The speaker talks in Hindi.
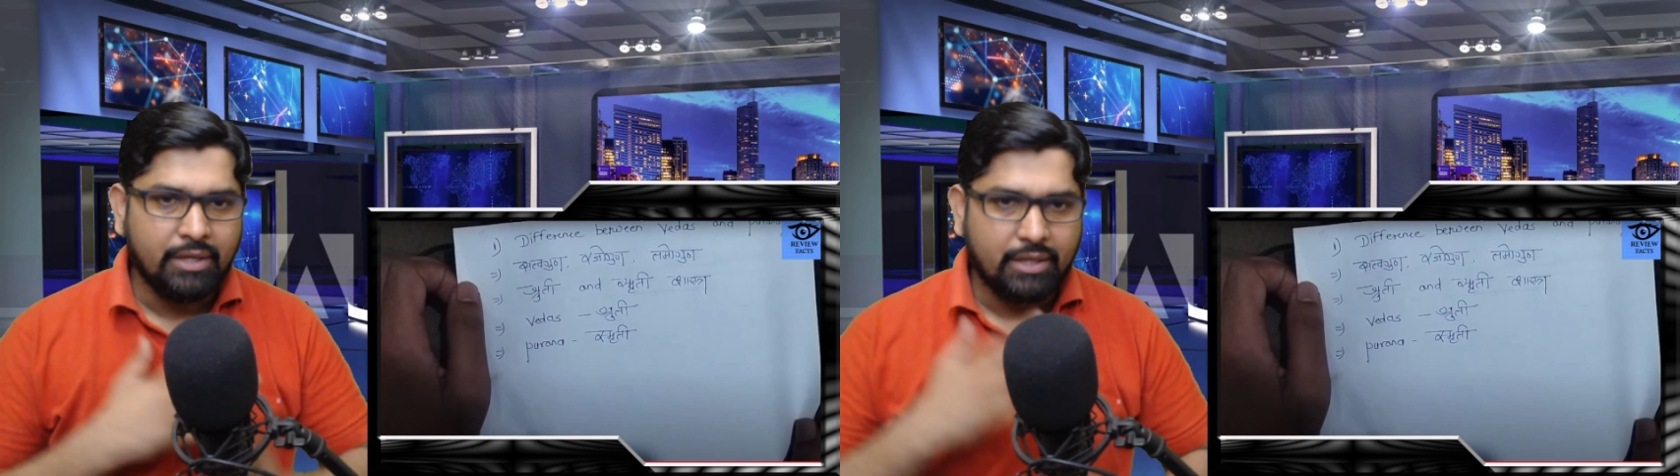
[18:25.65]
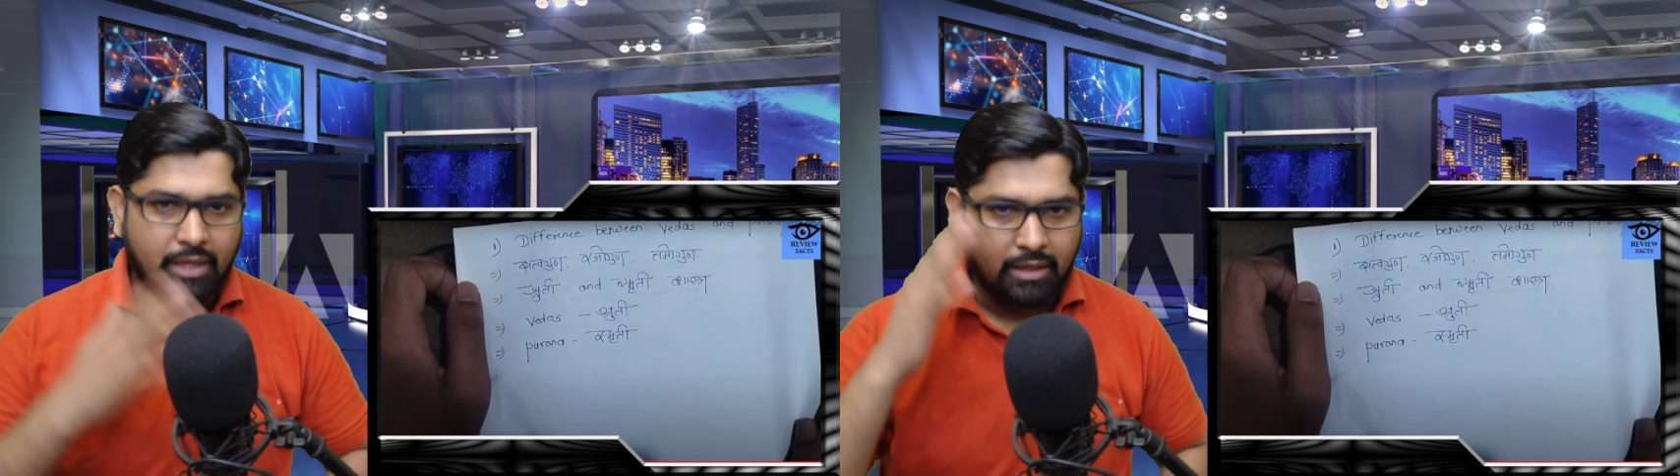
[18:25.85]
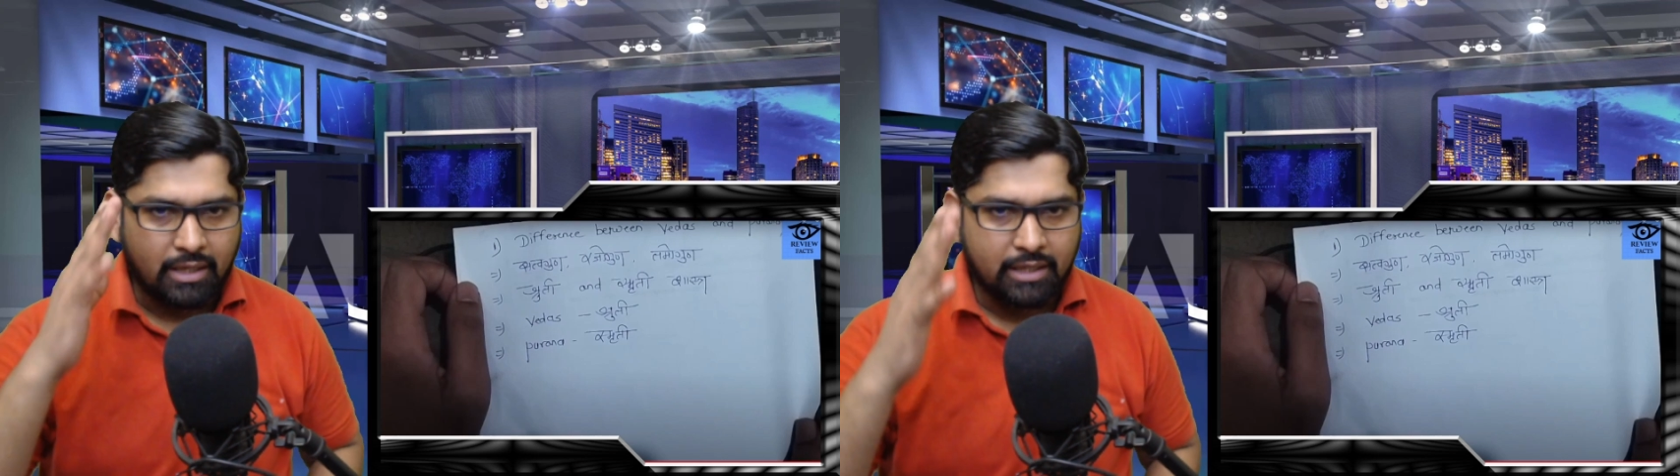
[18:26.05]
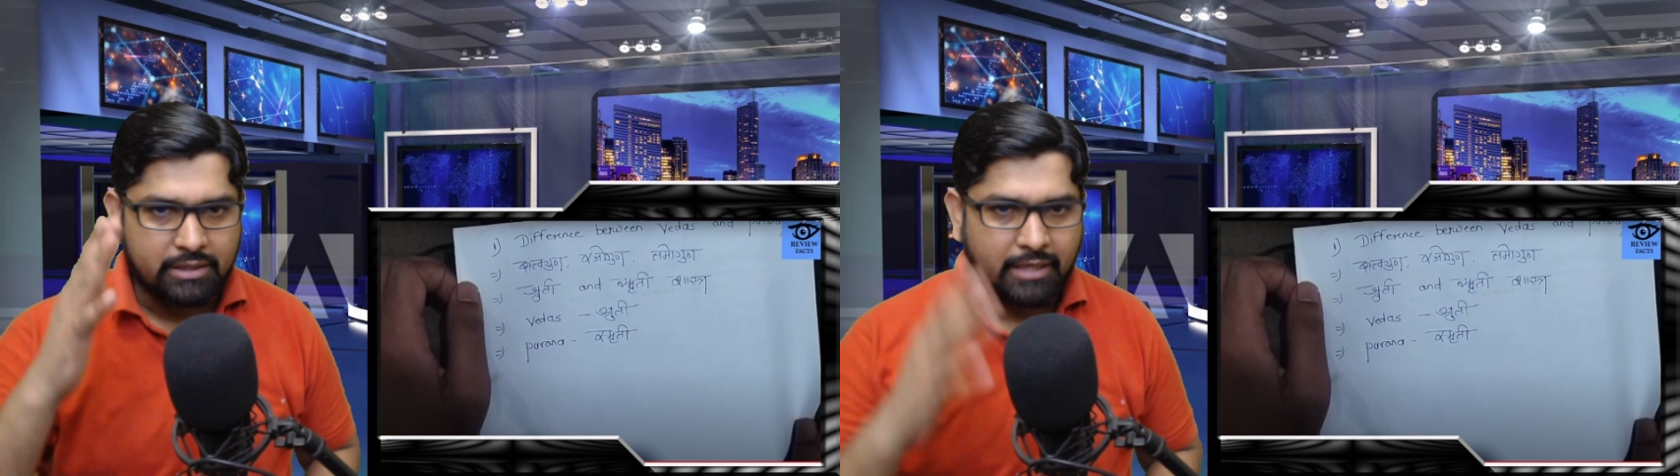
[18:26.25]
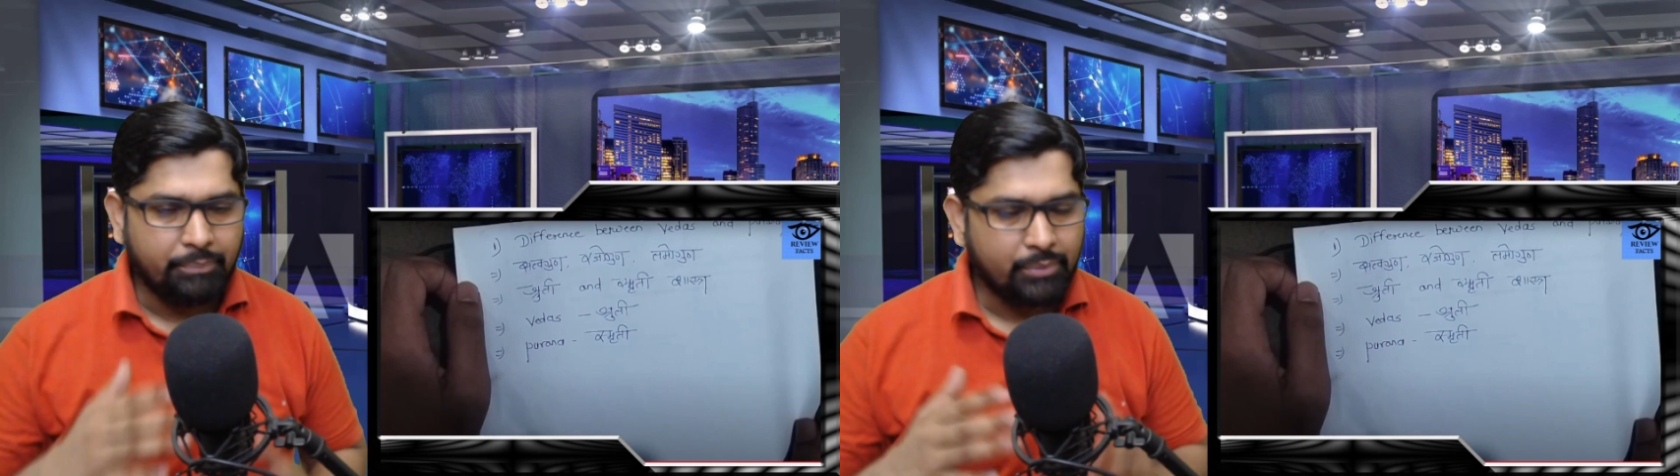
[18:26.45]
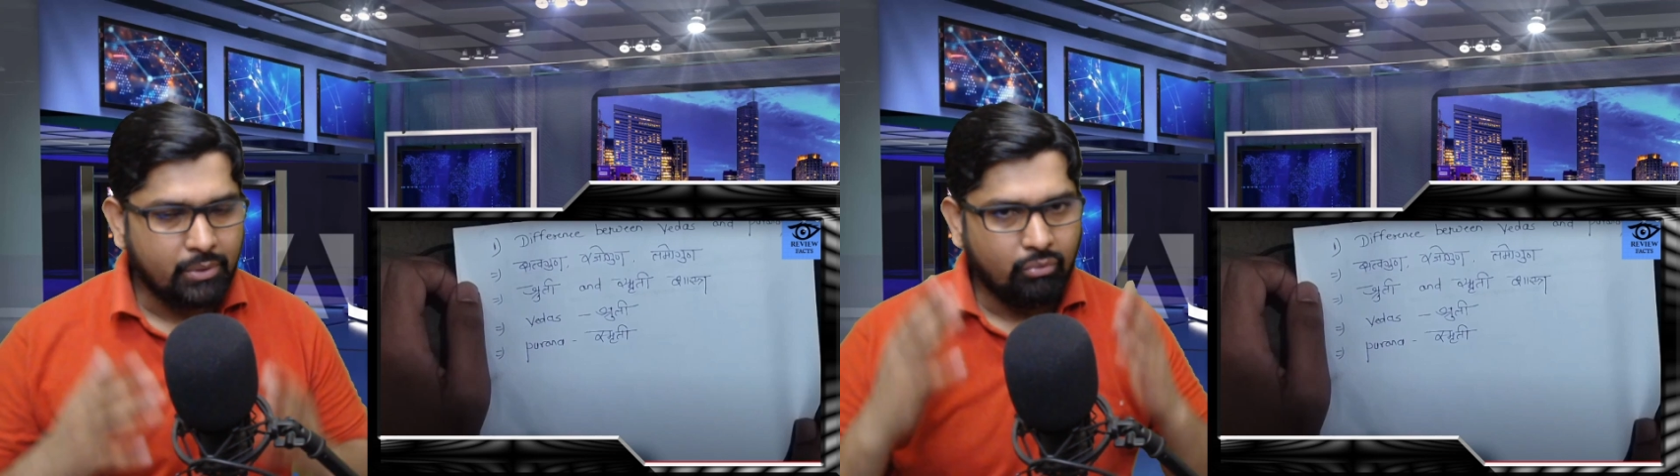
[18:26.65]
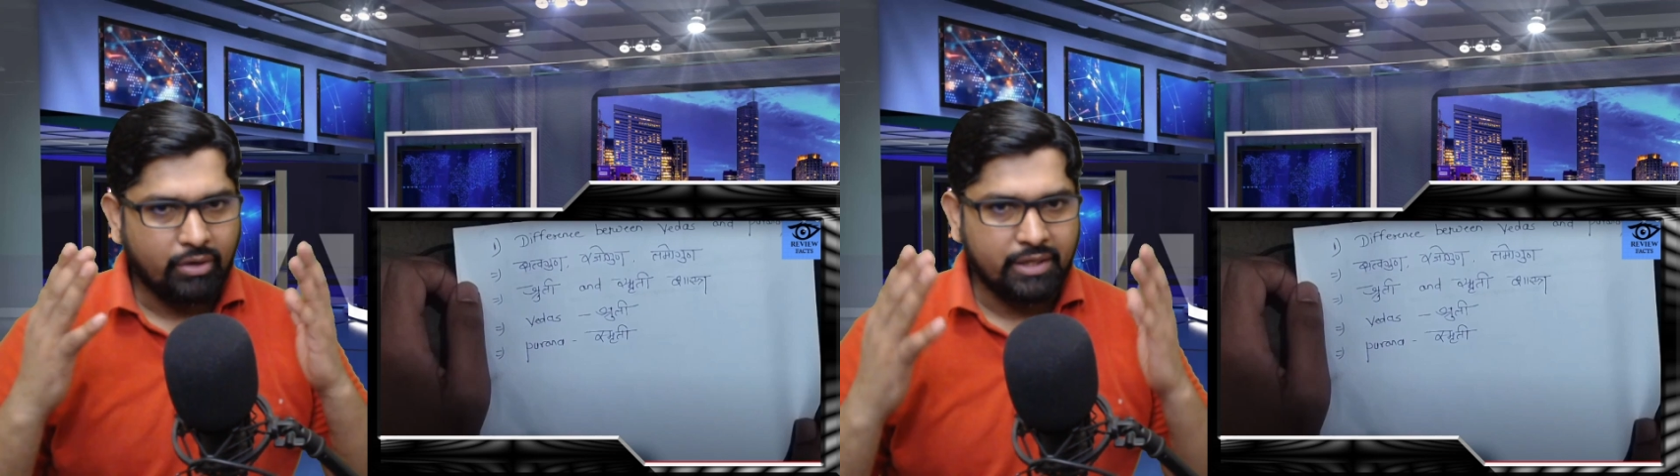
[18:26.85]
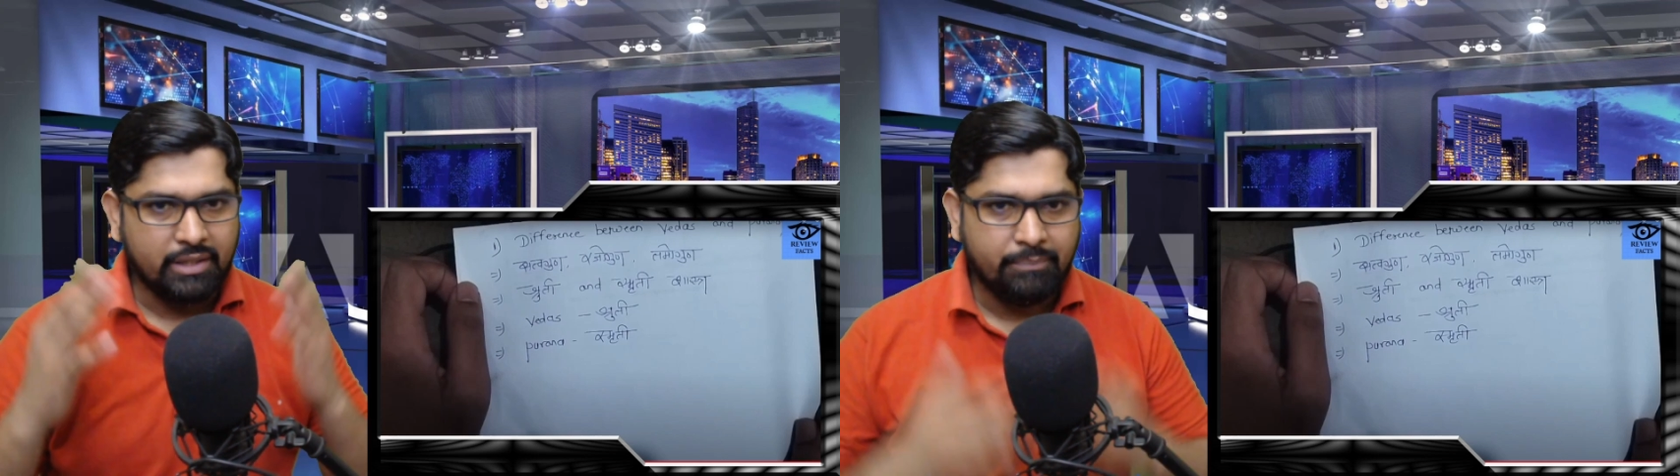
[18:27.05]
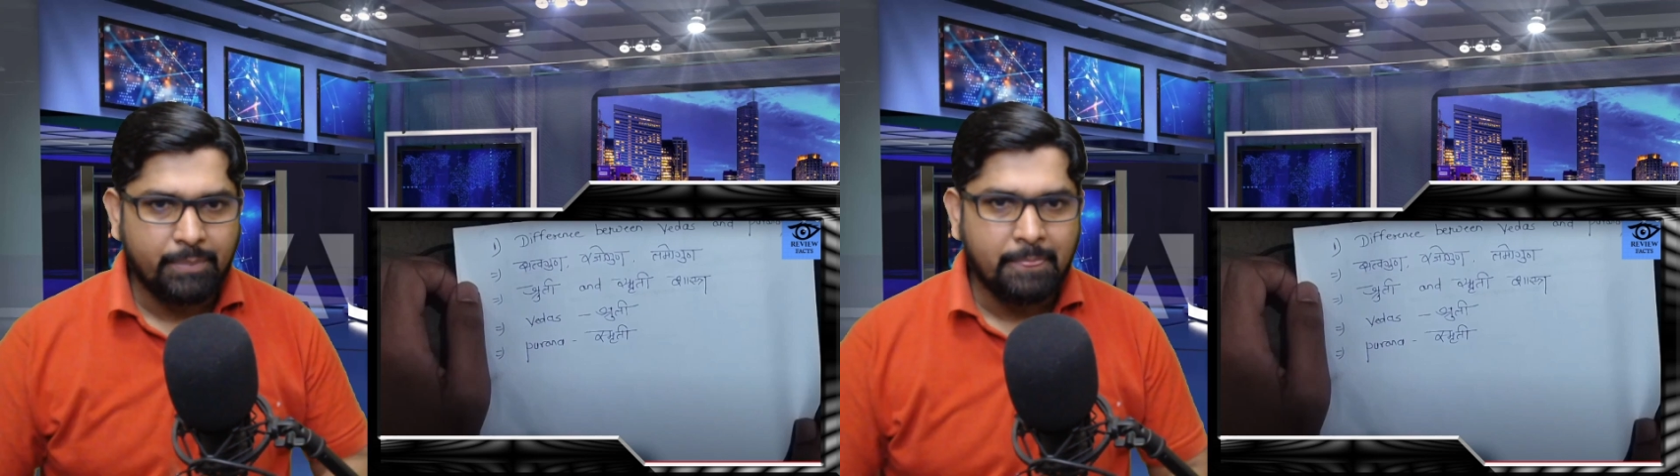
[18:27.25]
क्या गलत है वही